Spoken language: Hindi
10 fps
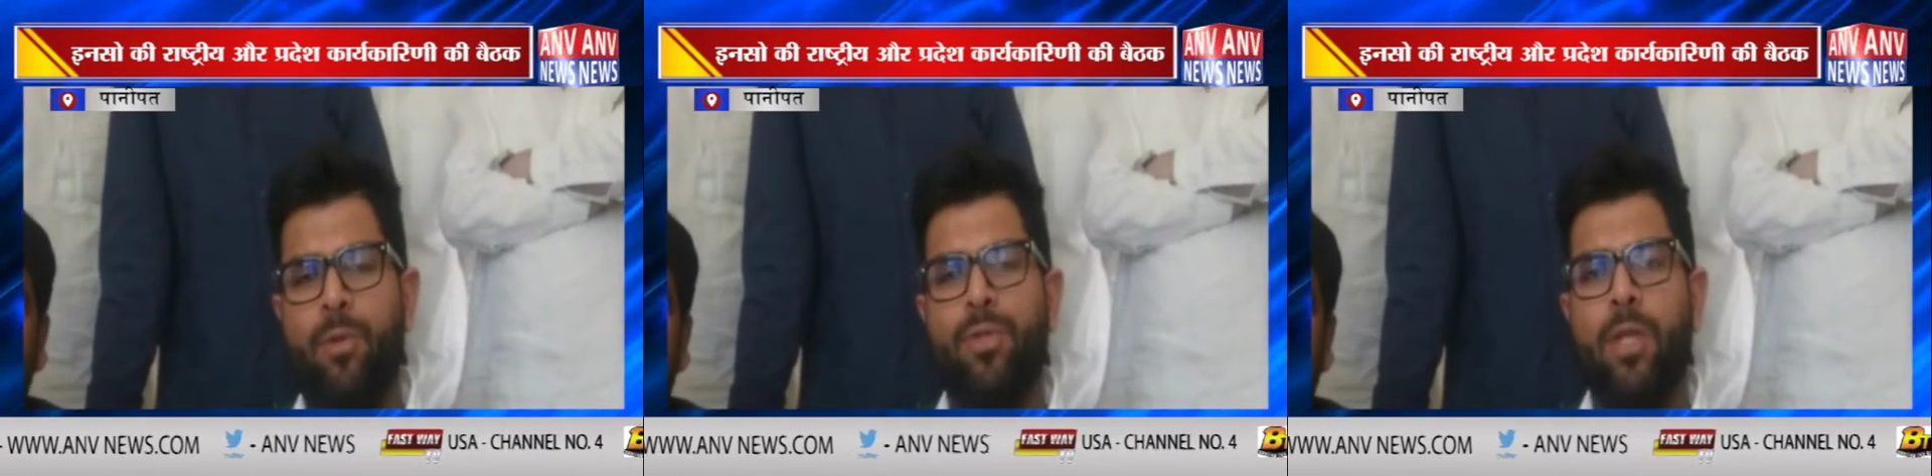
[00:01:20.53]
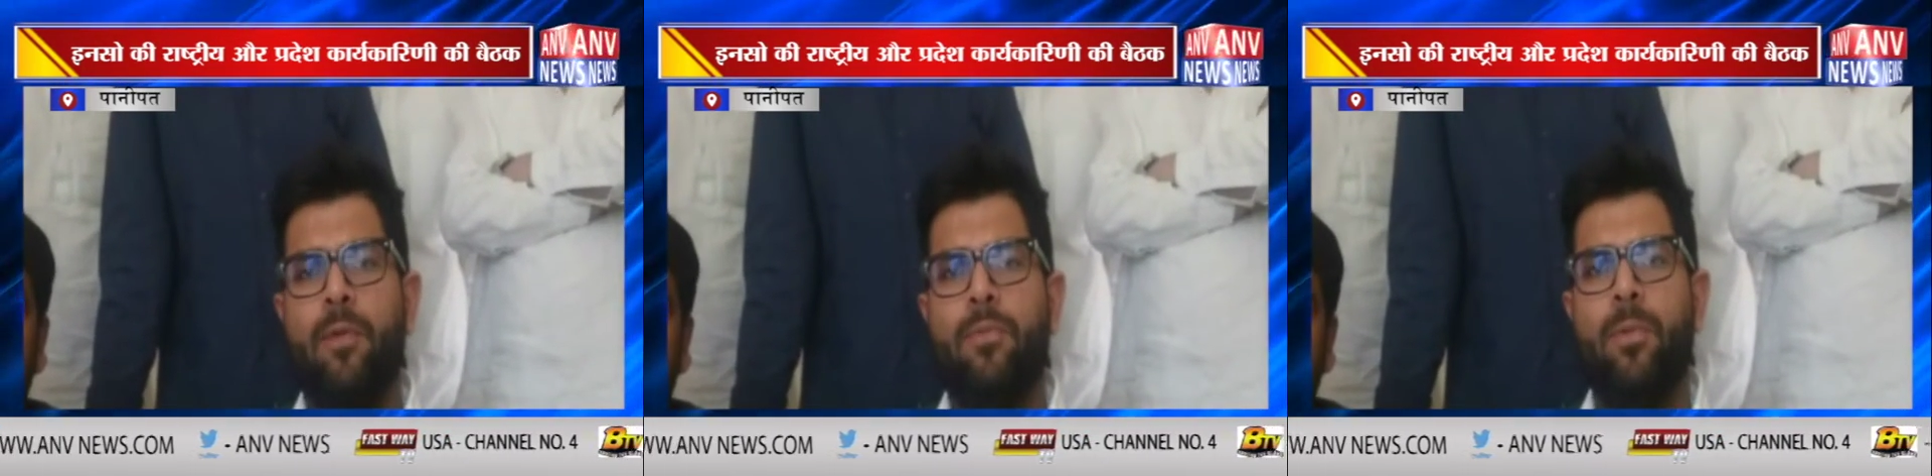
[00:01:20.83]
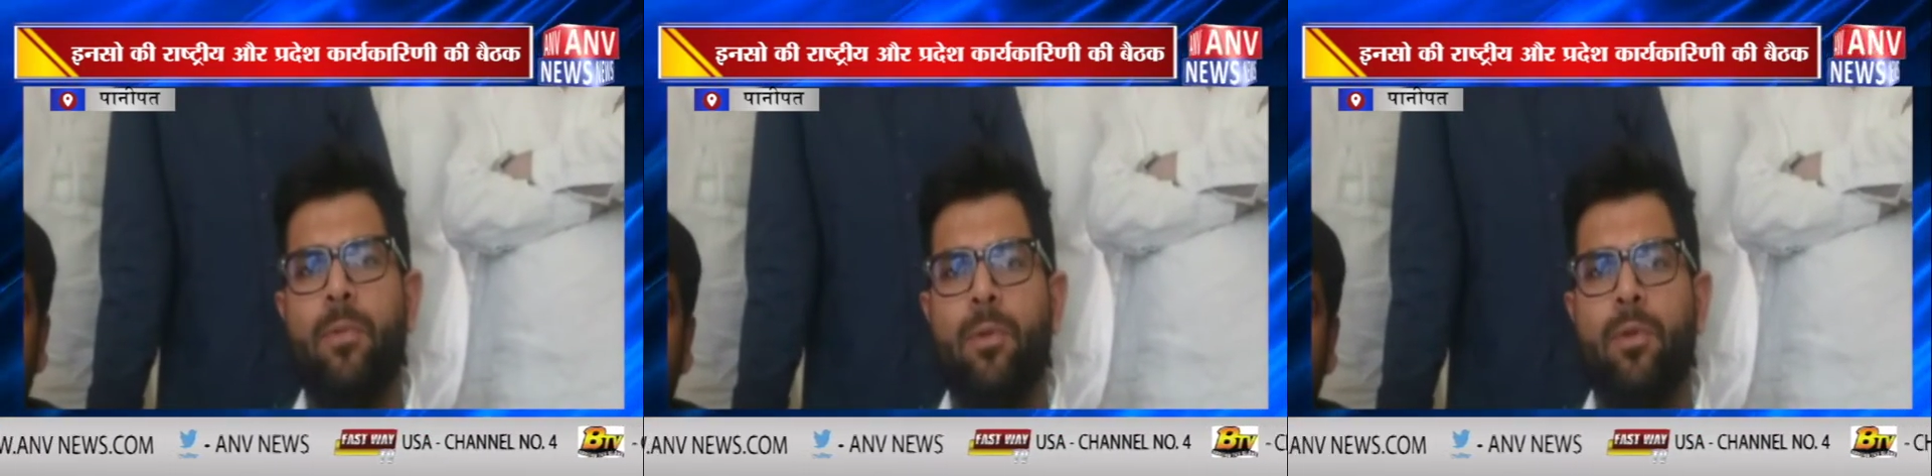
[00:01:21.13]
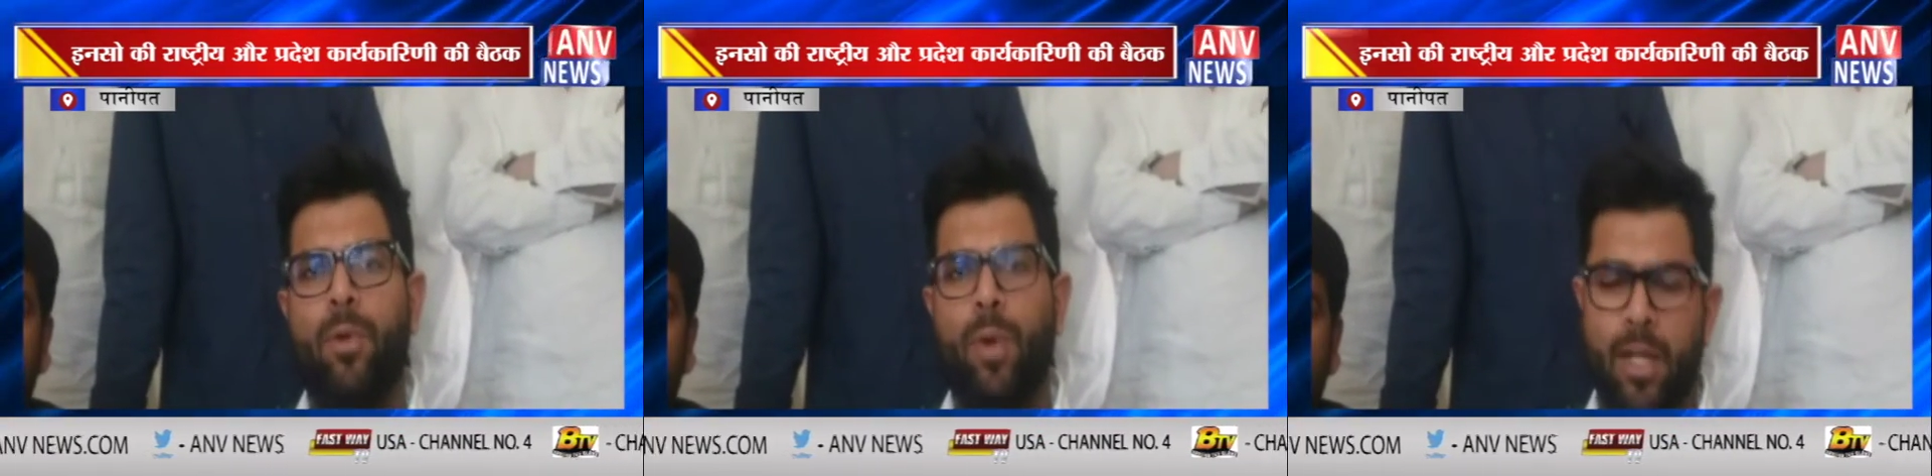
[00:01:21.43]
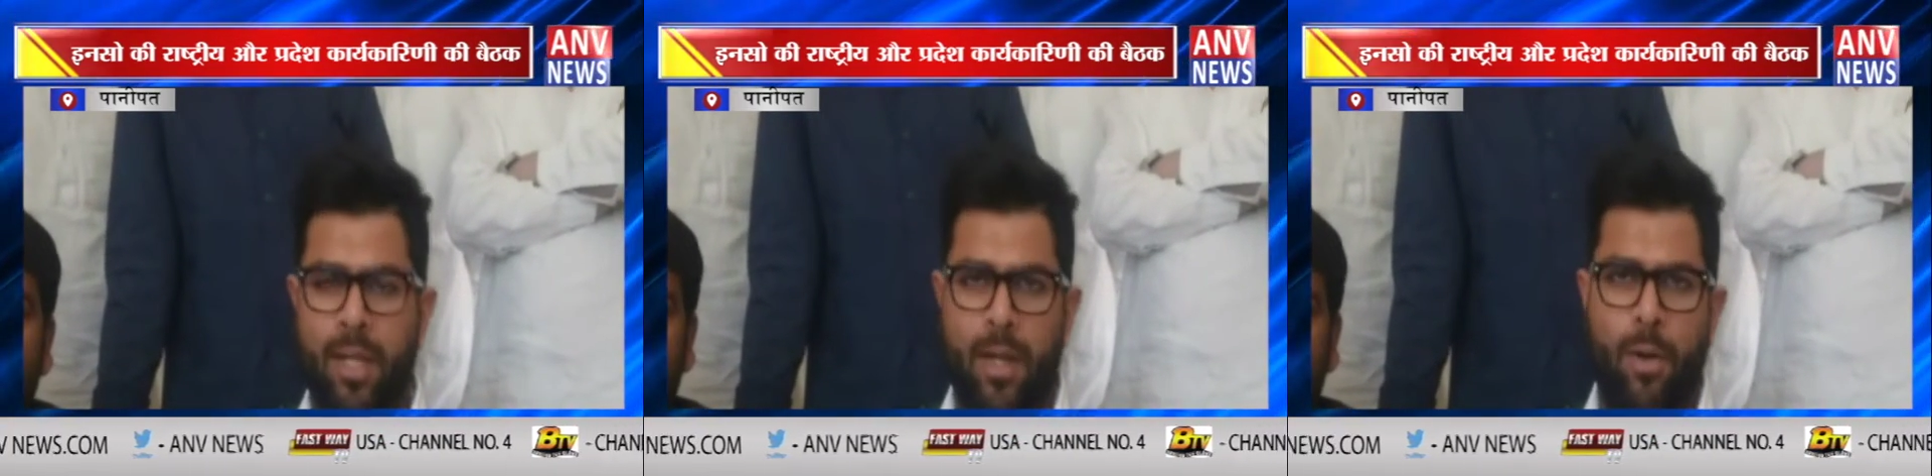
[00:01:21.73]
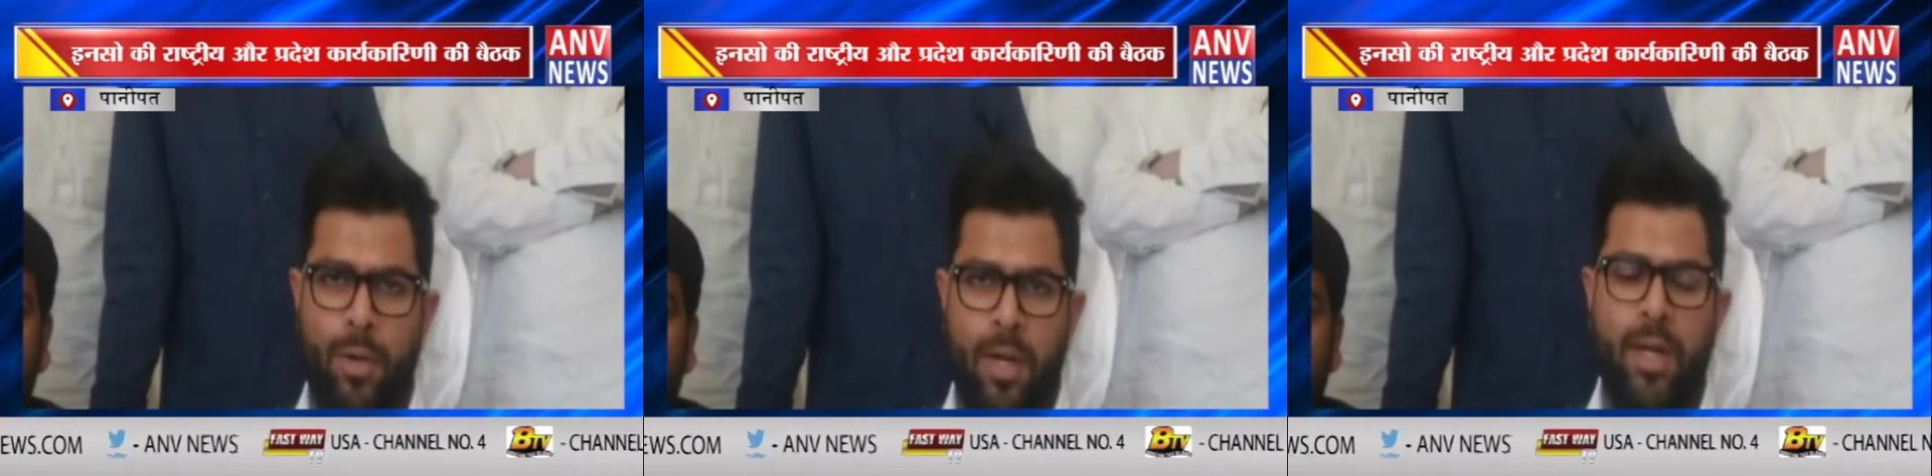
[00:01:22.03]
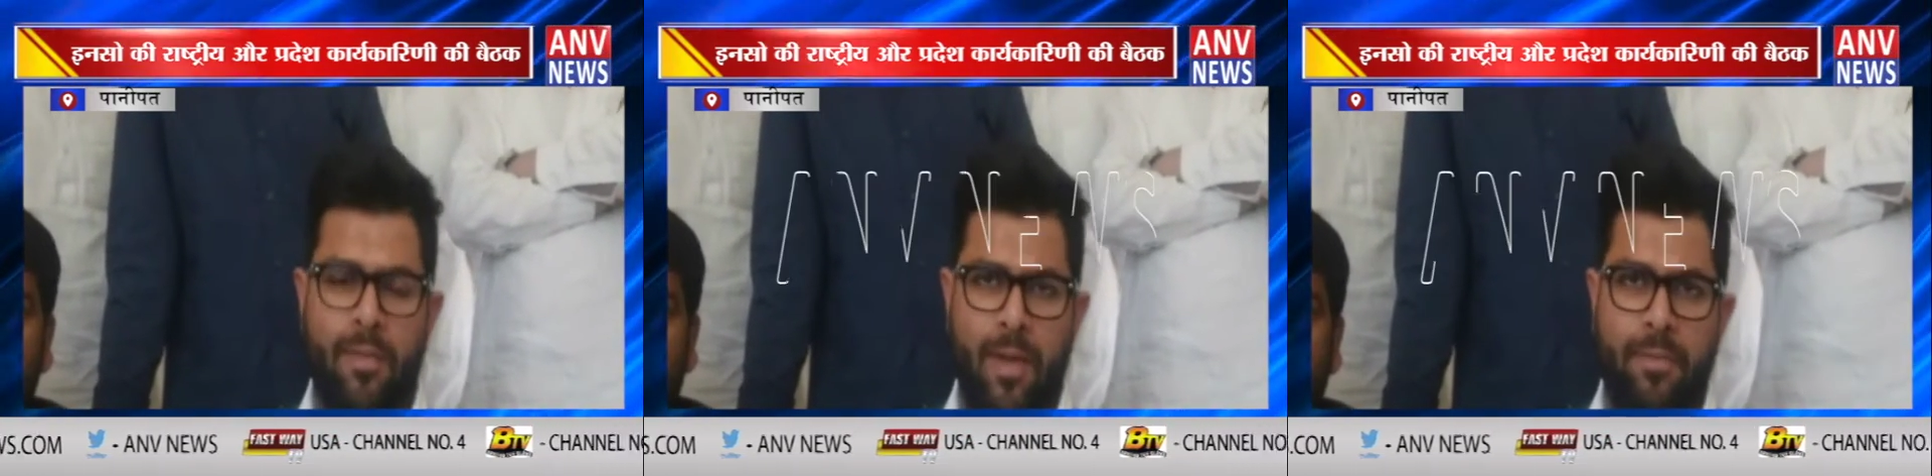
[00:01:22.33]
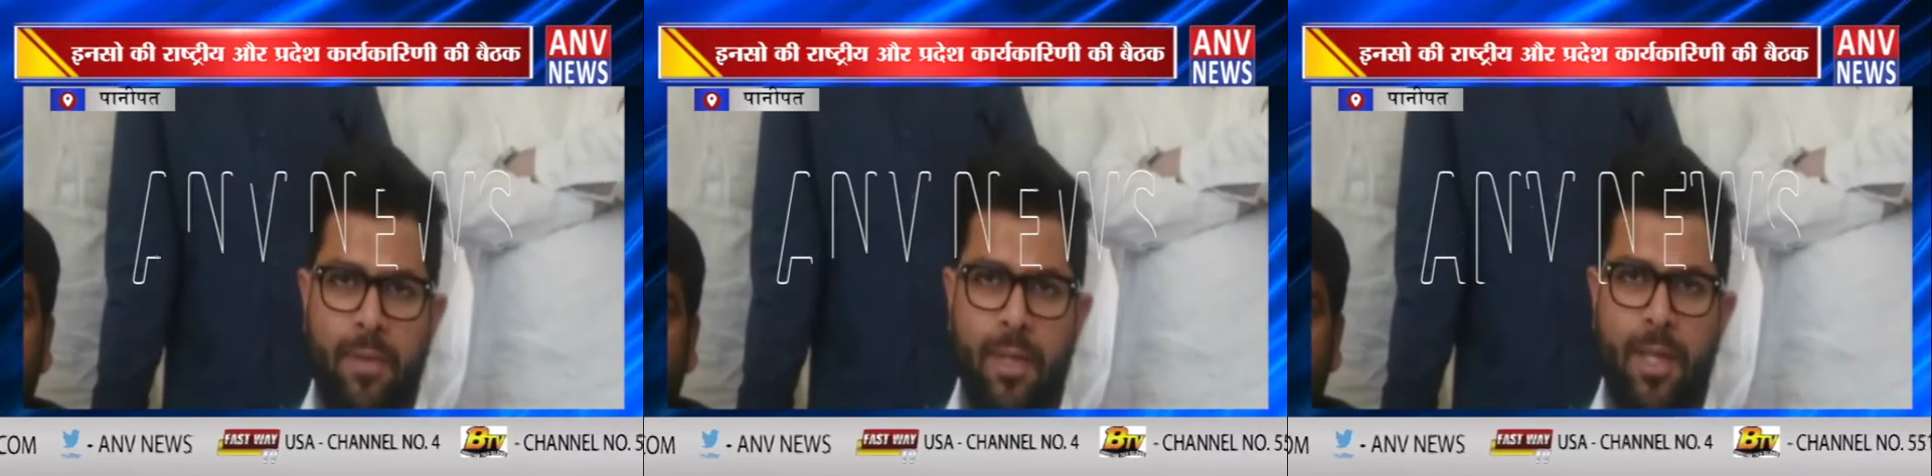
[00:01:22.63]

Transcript: बिकॉज दे हैव नो अदर ऑल्टरनेटिव